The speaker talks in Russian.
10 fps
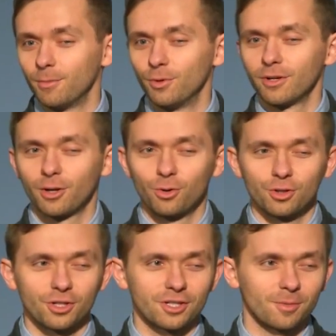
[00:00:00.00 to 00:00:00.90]
много
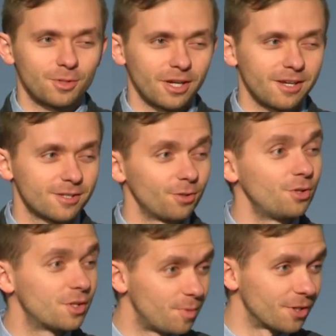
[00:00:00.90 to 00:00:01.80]
кушаешь, общаешься, но
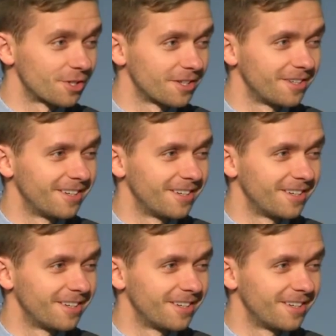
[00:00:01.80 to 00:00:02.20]
не спишь.